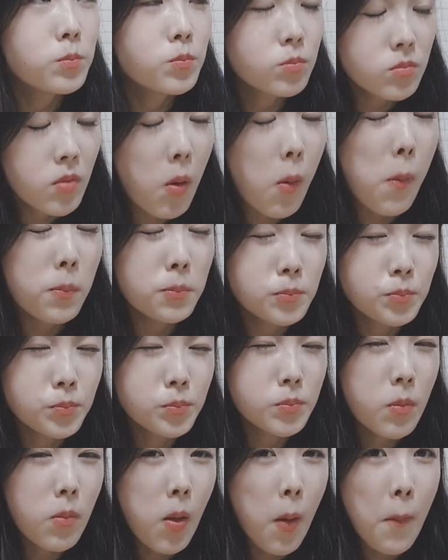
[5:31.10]
Hmm.
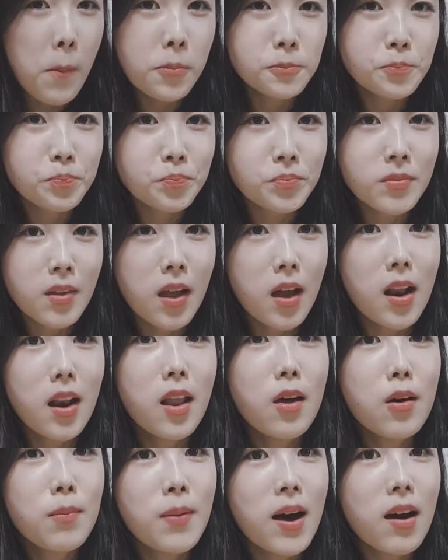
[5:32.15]

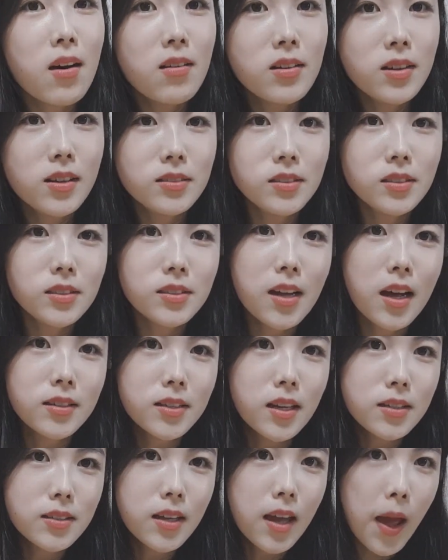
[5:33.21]
Kalau makoli ini
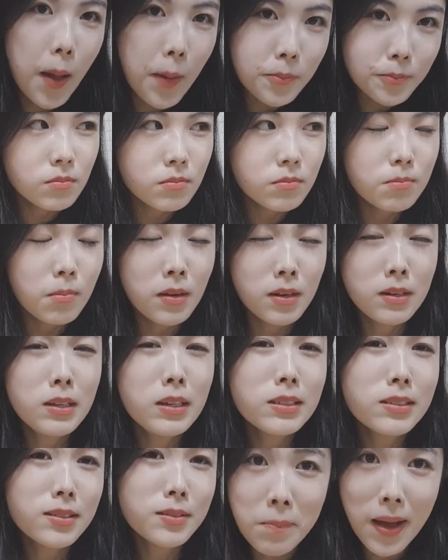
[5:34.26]
rasanya
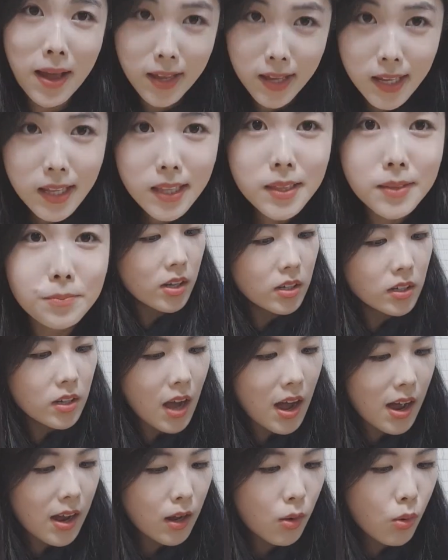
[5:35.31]
manis, pahit,
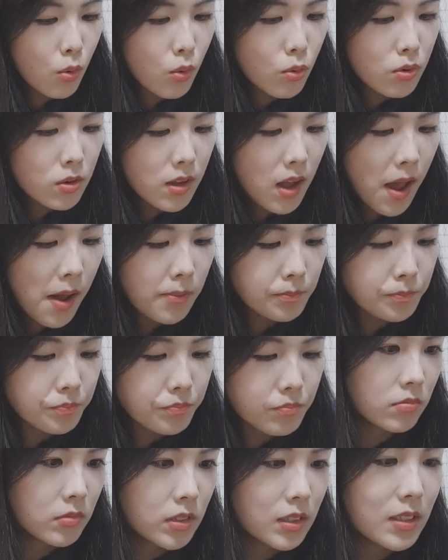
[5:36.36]
Alkoholnya
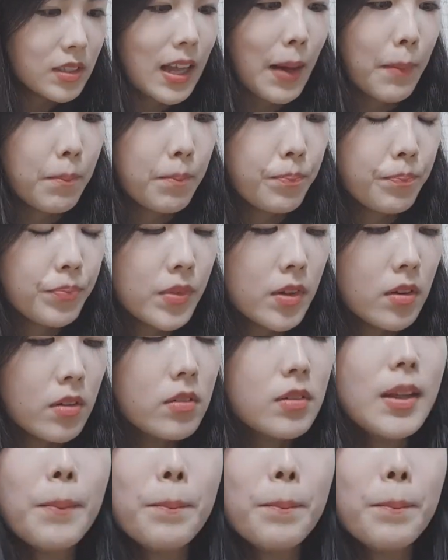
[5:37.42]
6 6